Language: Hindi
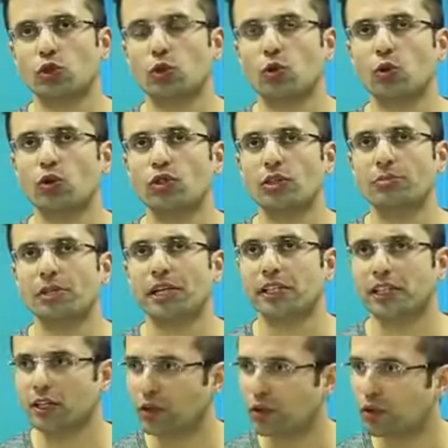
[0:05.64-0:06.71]
दोनों को जब
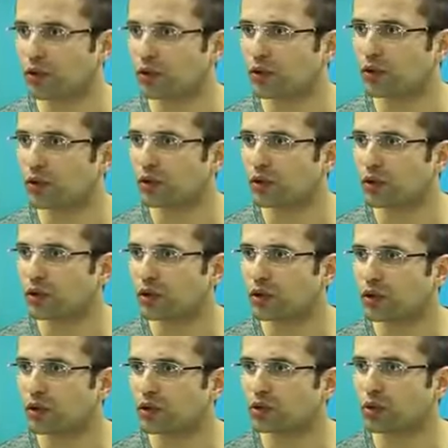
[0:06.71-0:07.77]
देखते हो
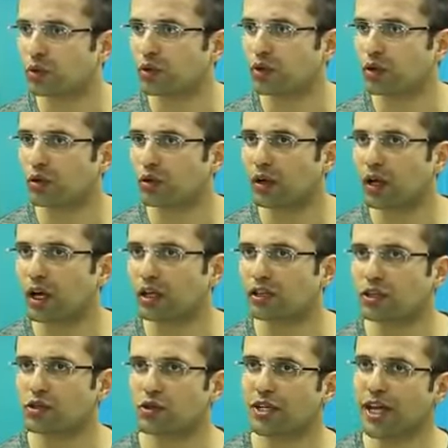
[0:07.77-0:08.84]
तो
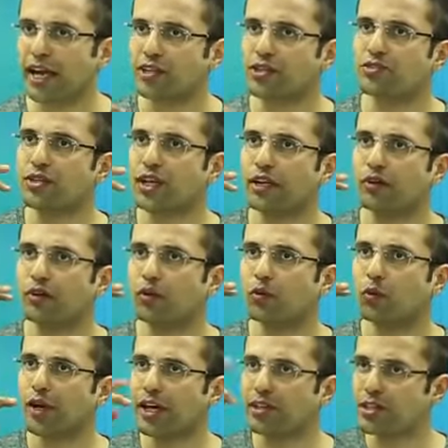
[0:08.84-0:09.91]
अंदर जो रिएक्शंस हैं
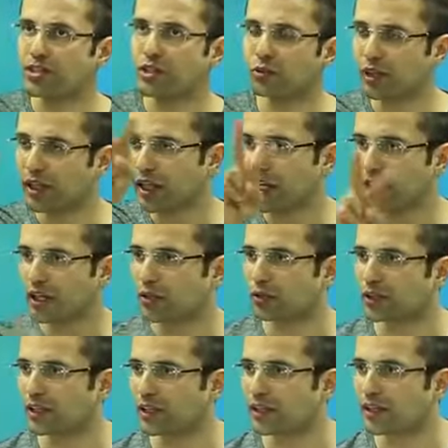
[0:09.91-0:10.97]
वो एक जैसे होते हैं अलग अलग
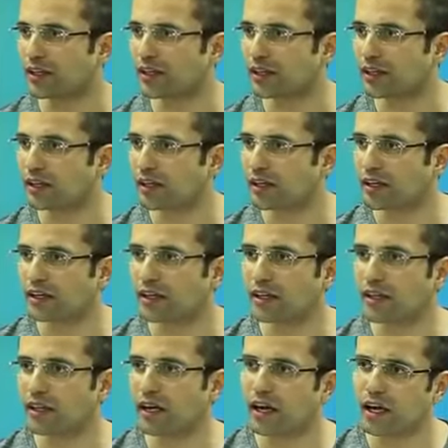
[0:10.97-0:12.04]
होते
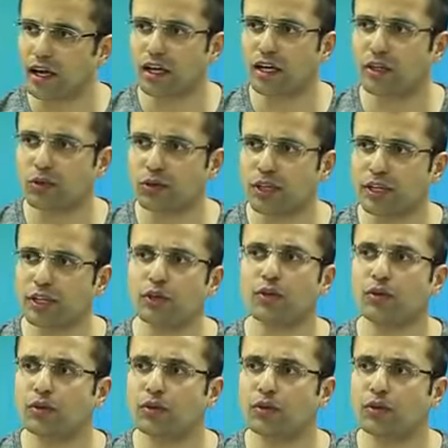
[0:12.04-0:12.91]
हैं अलग अलग होते हैं क्यों